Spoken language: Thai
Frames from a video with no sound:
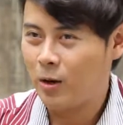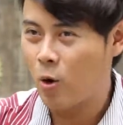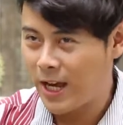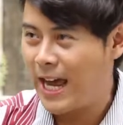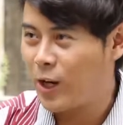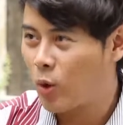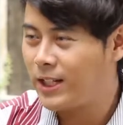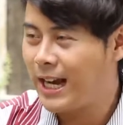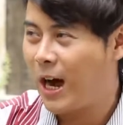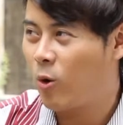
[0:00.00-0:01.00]
โอเค คน
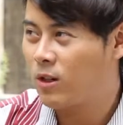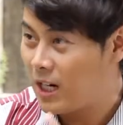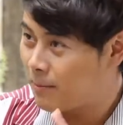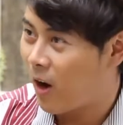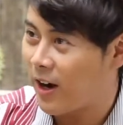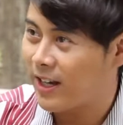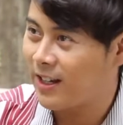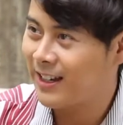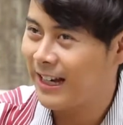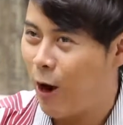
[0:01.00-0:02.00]
ที่เขาขึ้นบ่อย
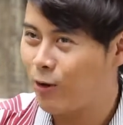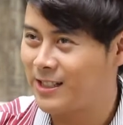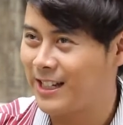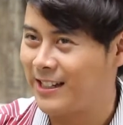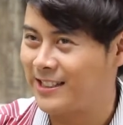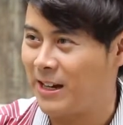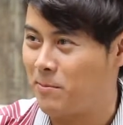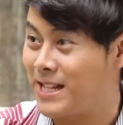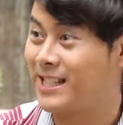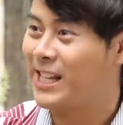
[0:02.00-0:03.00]
เขาก็จะจะ
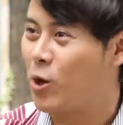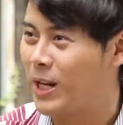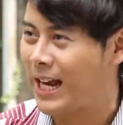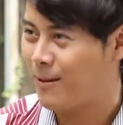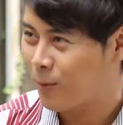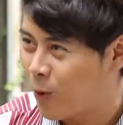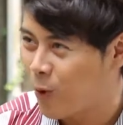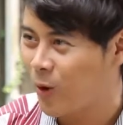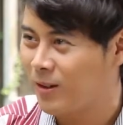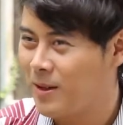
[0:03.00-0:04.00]
มีสกิลในการพู
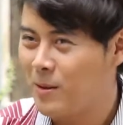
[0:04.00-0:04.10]
ด